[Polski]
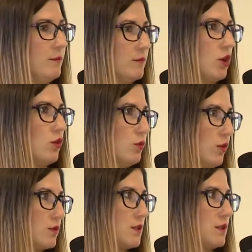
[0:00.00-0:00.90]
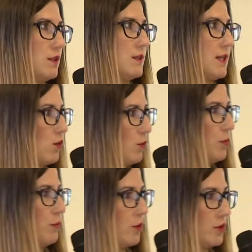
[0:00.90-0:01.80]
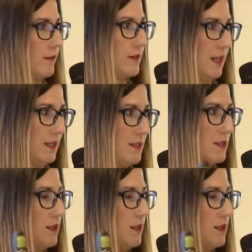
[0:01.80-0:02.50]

Dokonując e, zakupu można wskazać